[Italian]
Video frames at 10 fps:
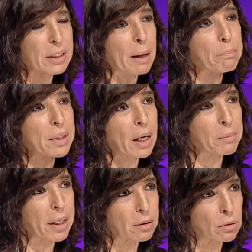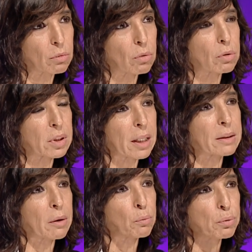di abbinamento
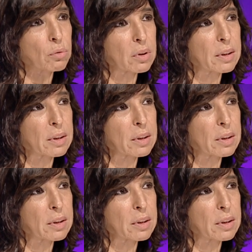sia da un punto